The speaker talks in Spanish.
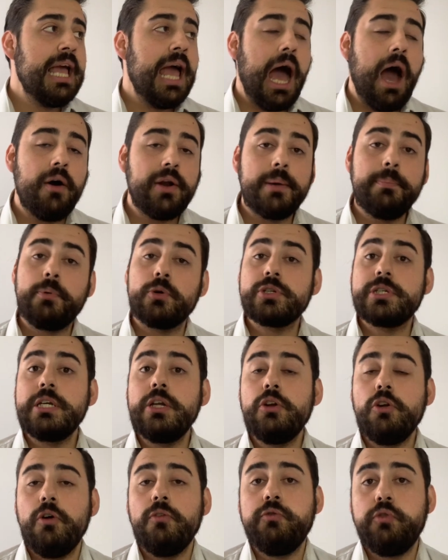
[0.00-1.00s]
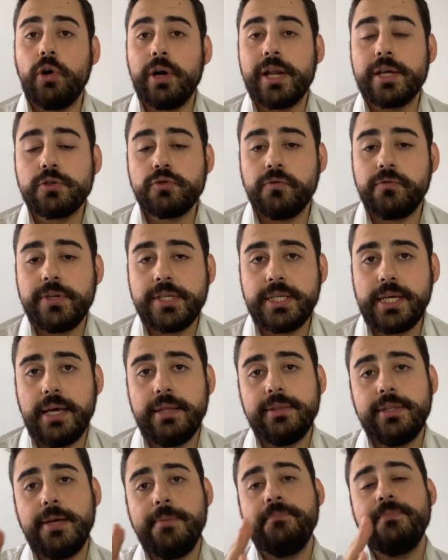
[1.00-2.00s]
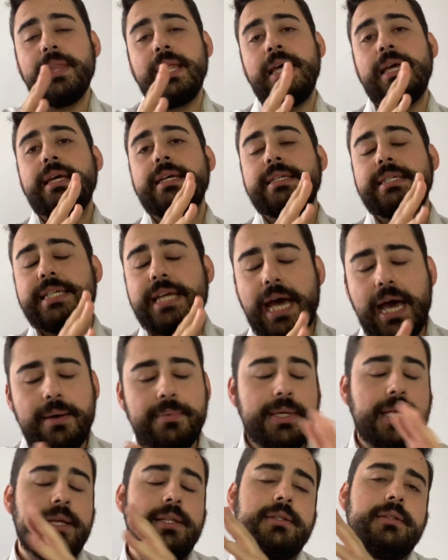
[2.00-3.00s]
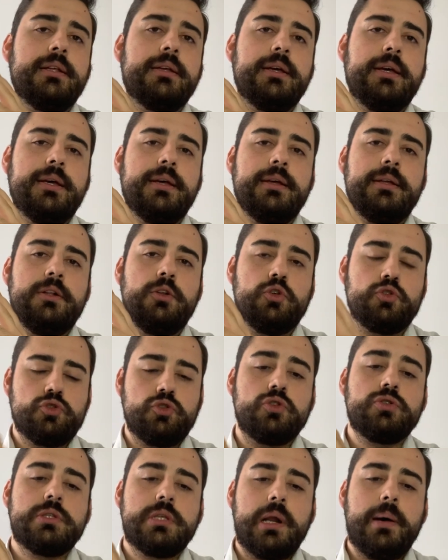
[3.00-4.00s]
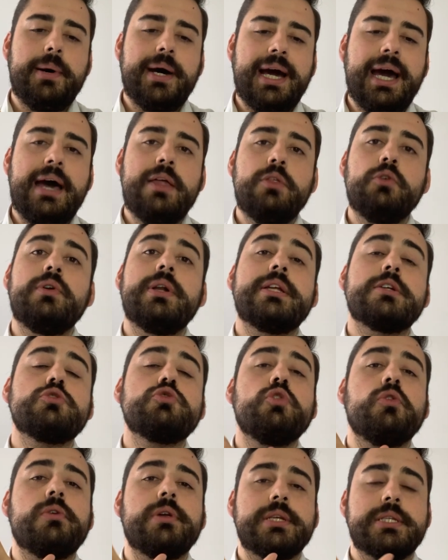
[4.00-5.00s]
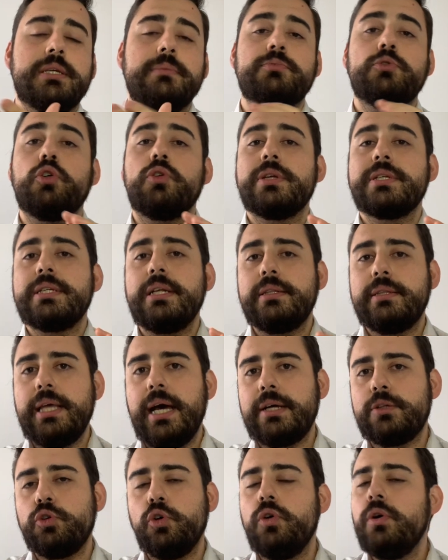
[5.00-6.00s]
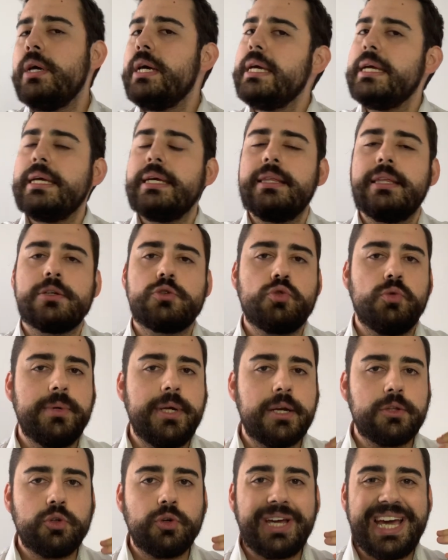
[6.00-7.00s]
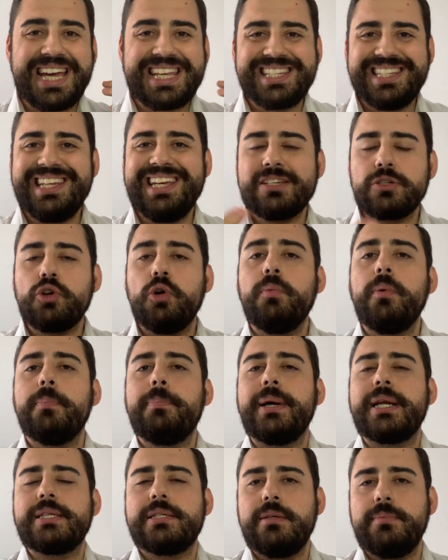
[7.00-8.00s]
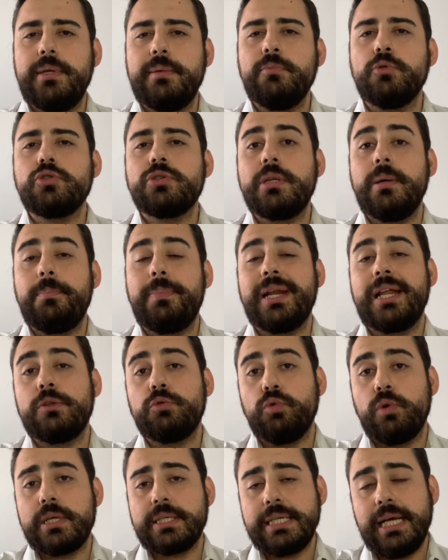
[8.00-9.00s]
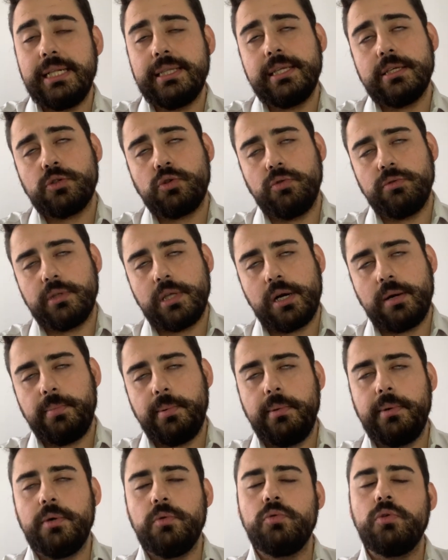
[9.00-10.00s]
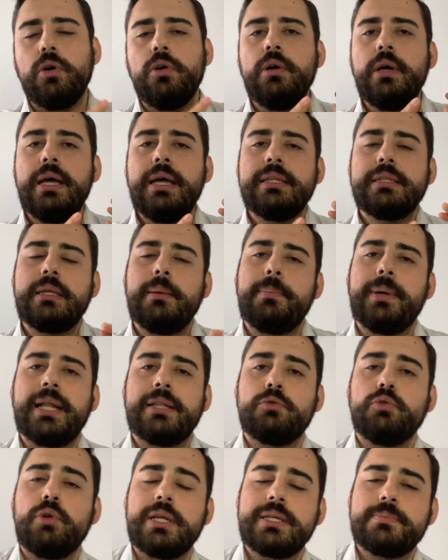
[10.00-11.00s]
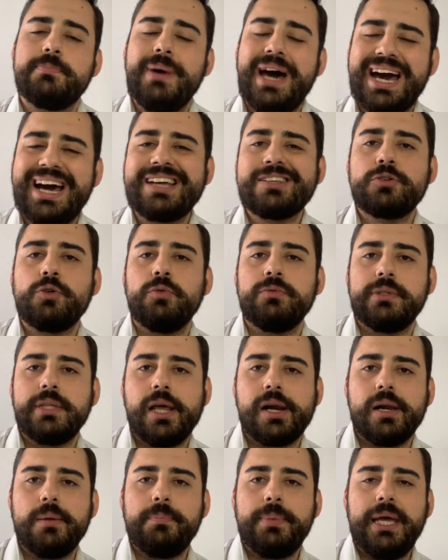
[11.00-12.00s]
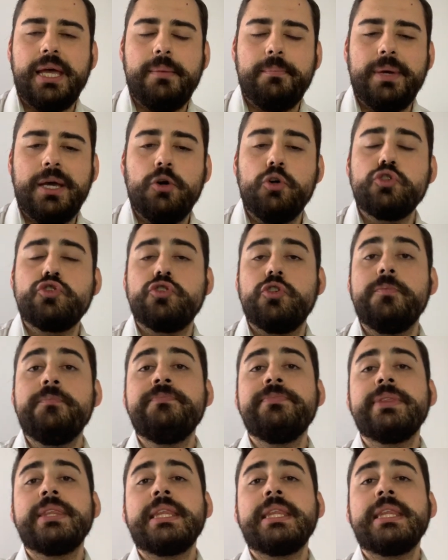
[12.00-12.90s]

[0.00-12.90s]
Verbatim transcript: Ahora, por si no fuera suficiente, ya habían eh, los dos trabajado en estos receptores del tacto y descubierto que así es como percibimos temperaturas altas con TRPV1, temperaturas bajas con TRPM8